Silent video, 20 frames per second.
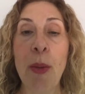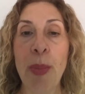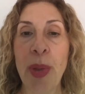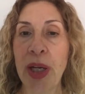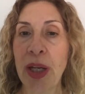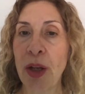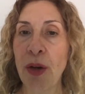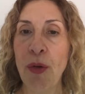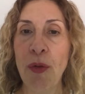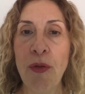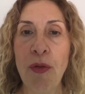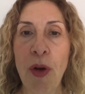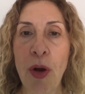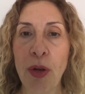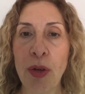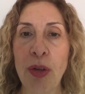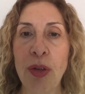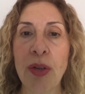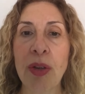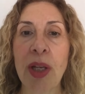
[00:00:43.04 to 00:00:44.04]
Perché non
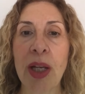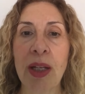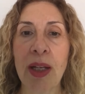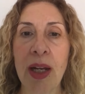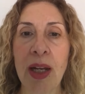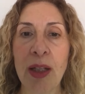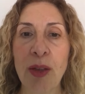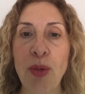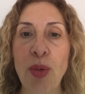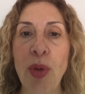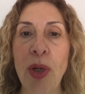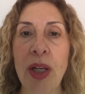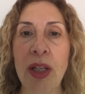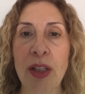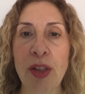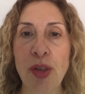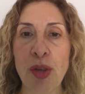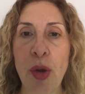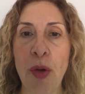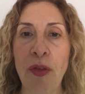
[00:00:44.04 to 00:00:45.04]
voglio che creature
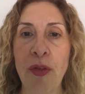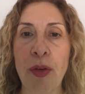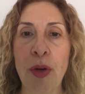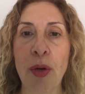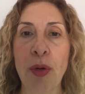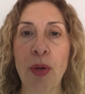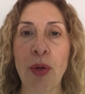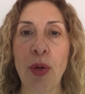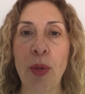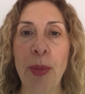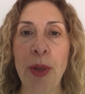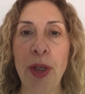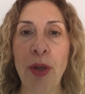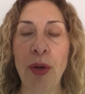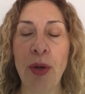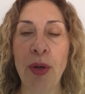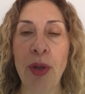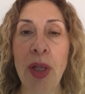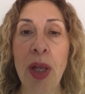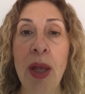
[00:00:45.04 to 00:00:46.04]
che soffrono come
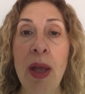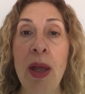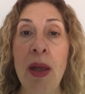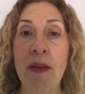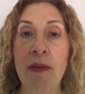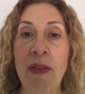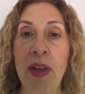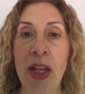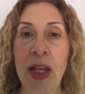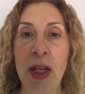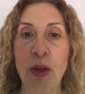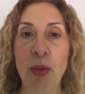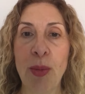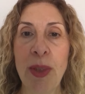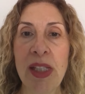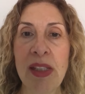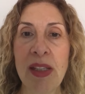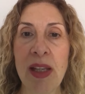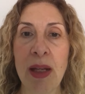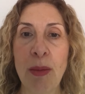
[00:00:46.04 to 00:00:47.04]
noi vengano
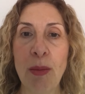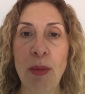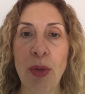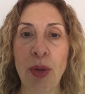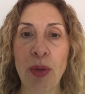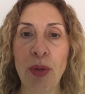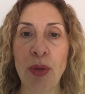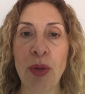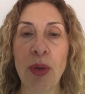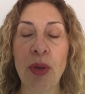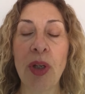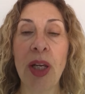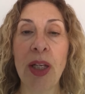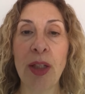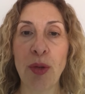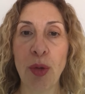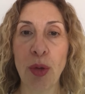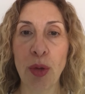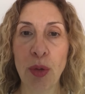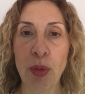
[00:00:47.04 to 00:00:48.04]
messe al mondo
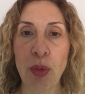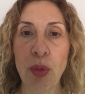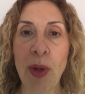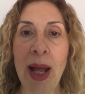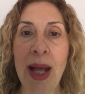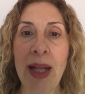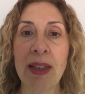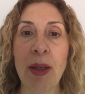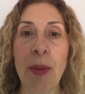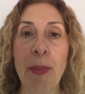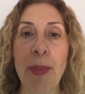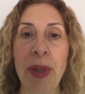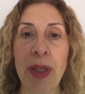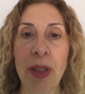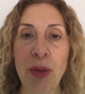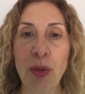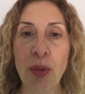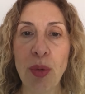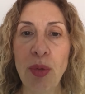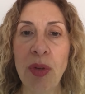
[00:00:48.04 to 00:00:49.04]
e torturate
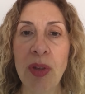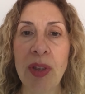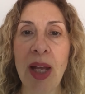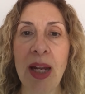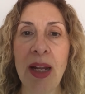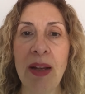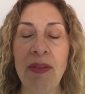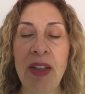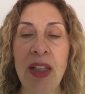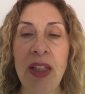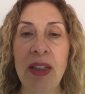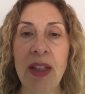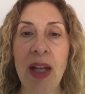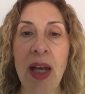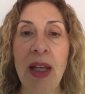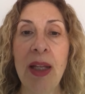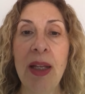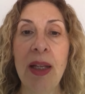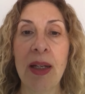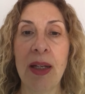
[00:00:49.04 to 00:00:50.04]
per tutta la
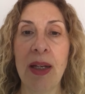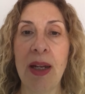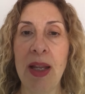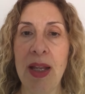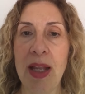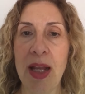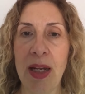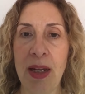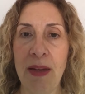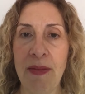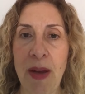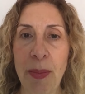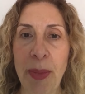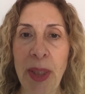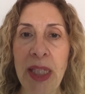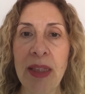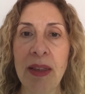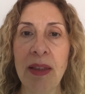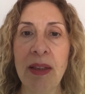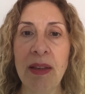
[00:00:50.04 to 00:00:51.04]
vita negli
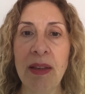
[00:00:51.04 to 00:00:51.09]
allevamenti